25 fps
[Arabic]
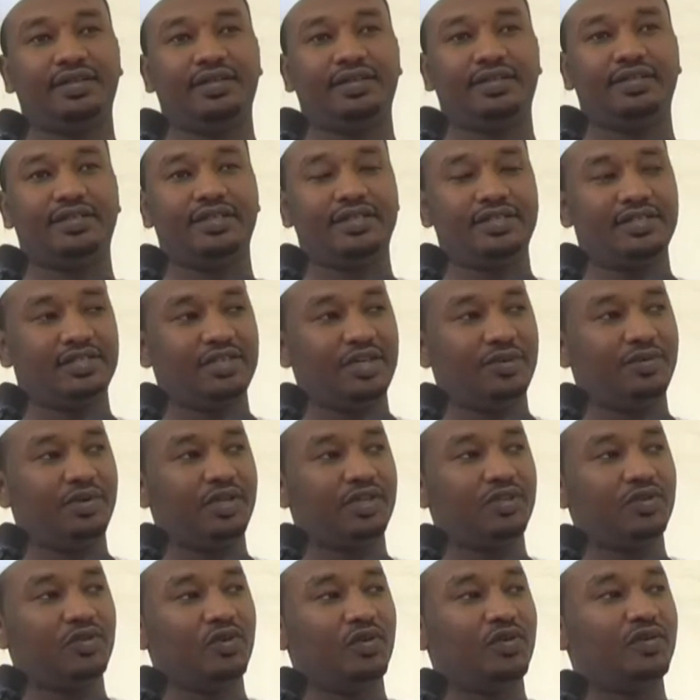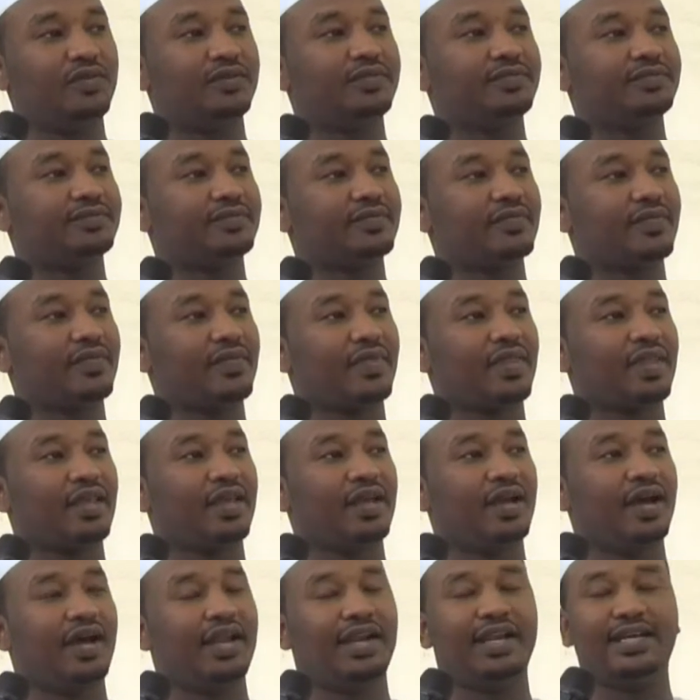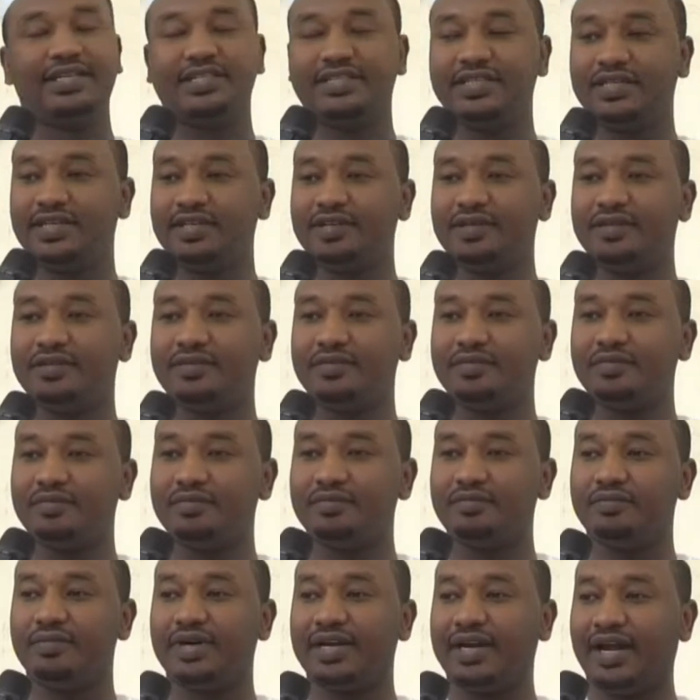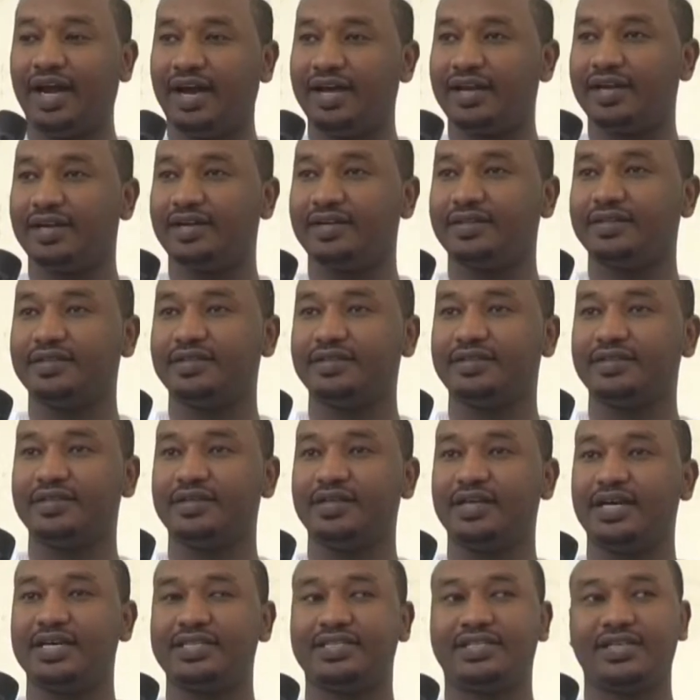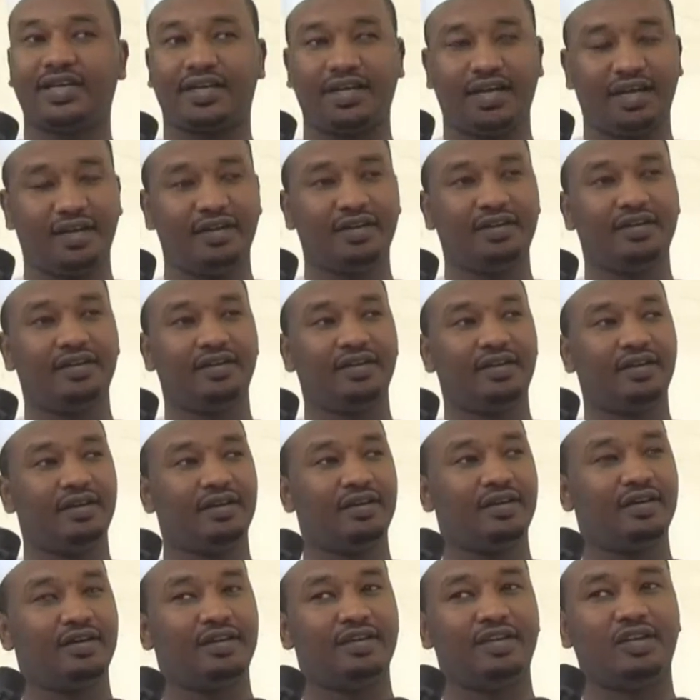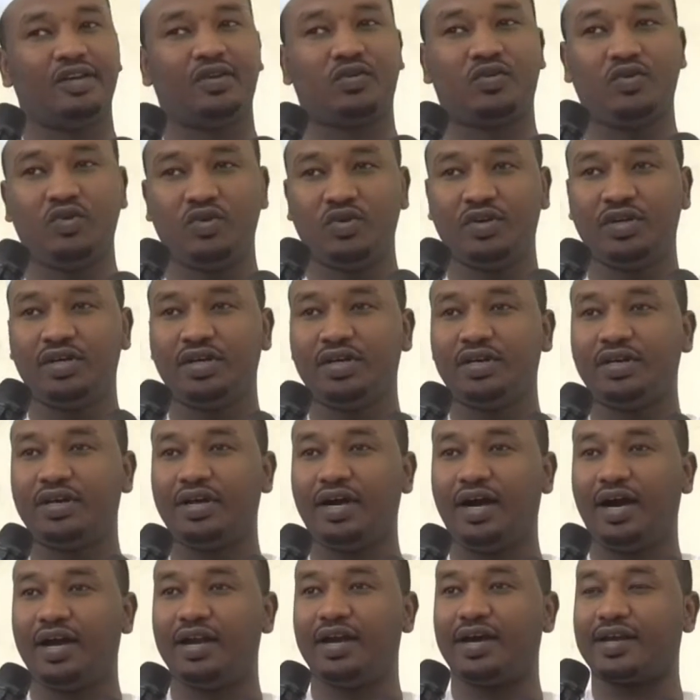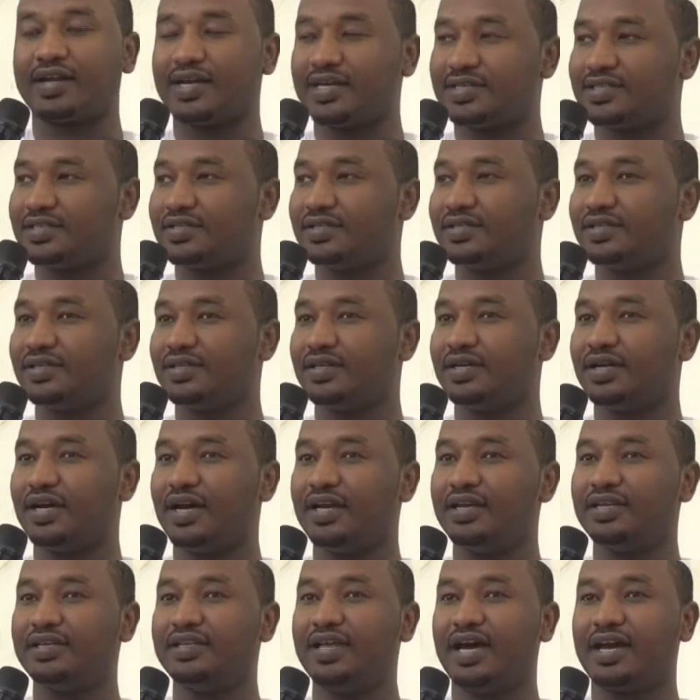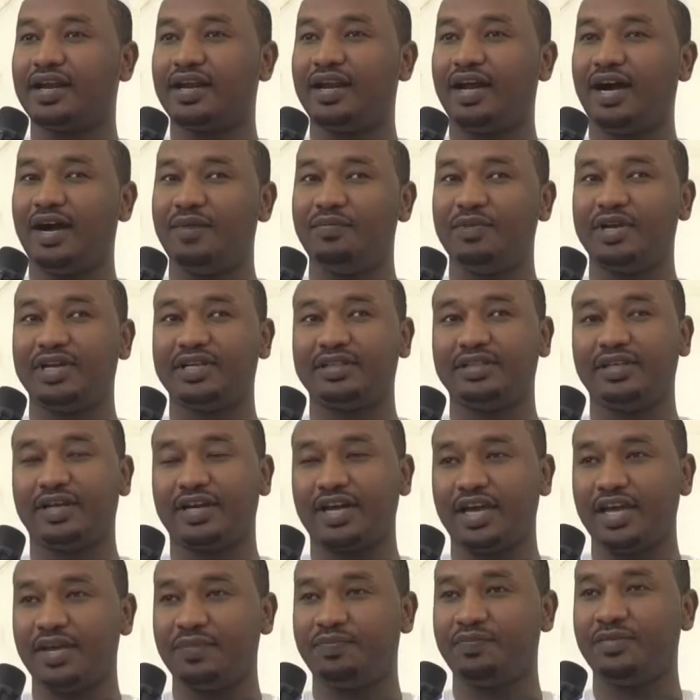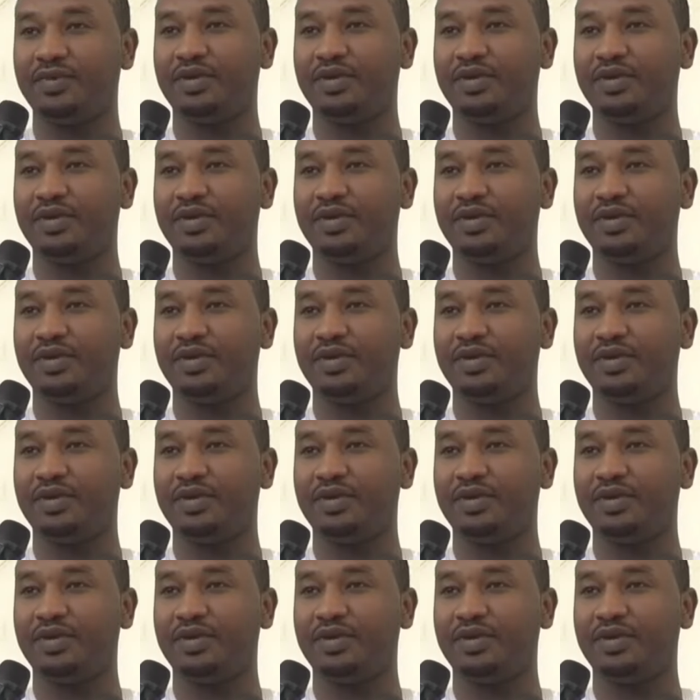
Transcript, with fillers: إدريس ديبيت نو الذي منحنا الثقة لنكون على رأس الإدارة العامة للضرائب